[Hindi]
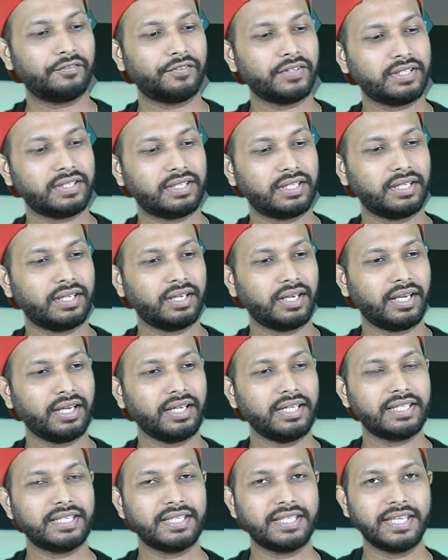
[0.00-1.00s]
जो सेल्फी स्टिक
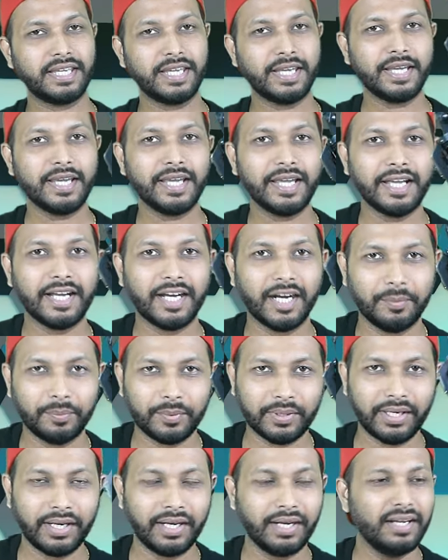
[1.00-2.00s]
है ये है
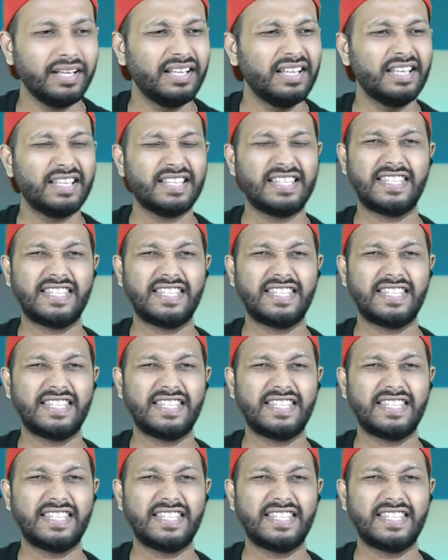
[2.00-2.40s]
आपका